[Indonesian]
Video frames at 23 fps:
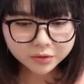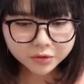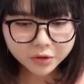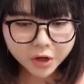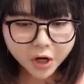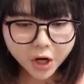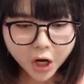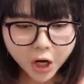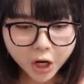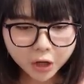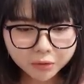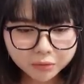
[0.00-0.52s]

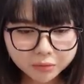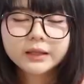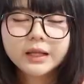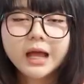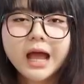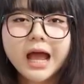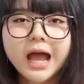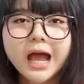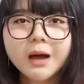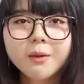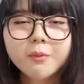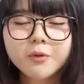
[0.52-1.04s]
No.
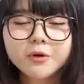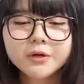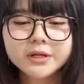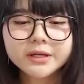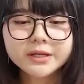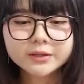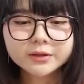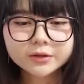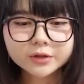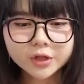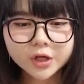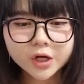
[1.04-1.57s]
Nah,
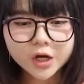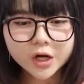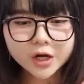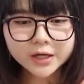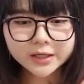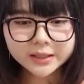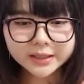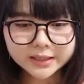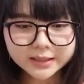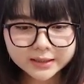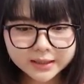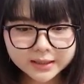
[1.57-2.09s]
monitor
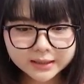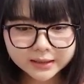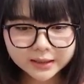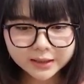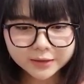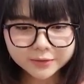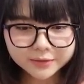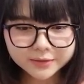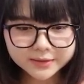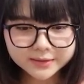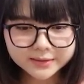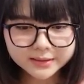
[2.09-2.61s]
kita
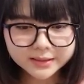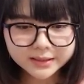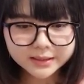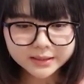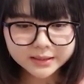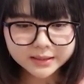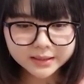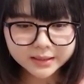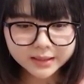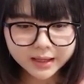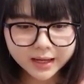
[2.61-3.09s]
taruh di sini